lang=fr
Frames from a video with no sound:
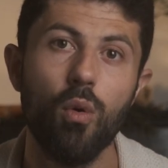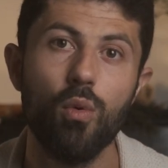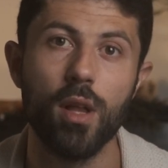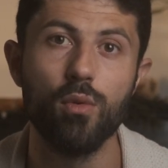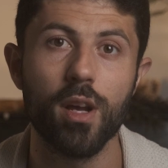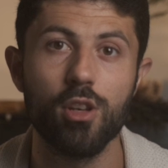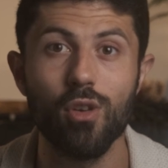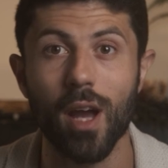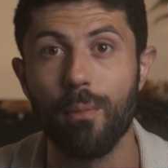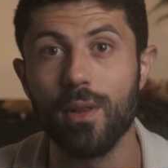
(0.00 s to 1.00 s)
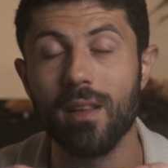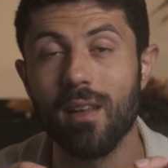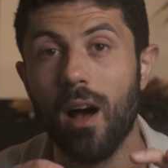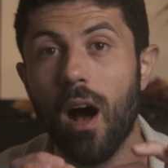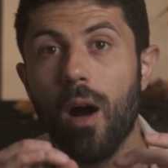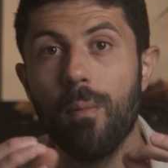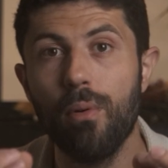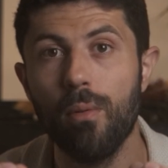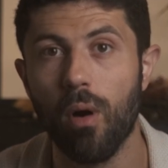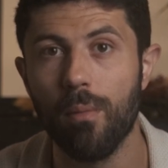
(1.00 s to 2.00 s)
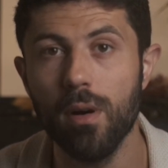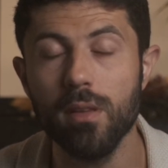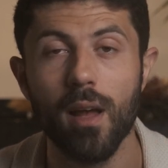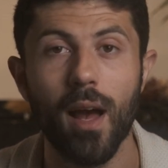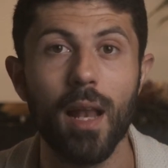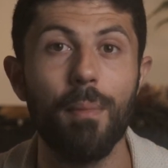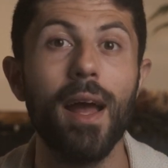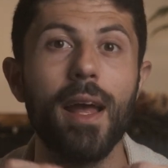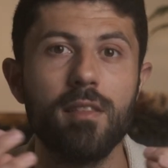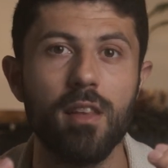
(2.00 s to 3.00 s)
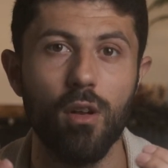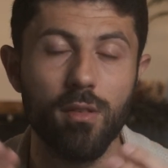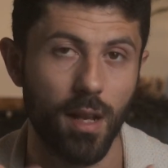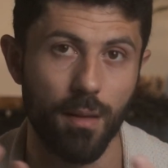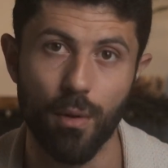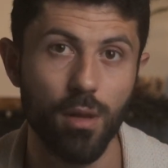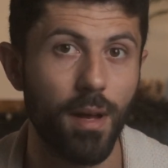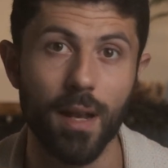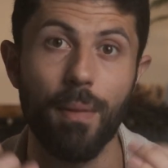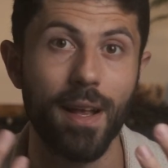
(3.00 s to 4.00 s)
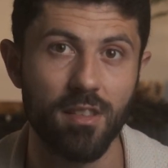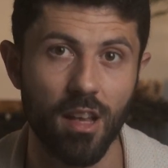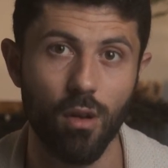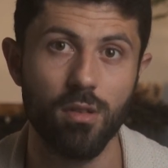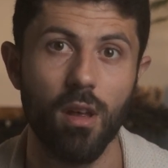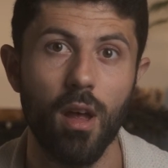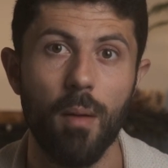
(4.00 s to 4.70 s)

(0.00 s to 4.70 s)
où la nourriture est peut-être un peu moins bonne, elle n'est pas excellente, elle est bonne mais elle n'est pas excellente,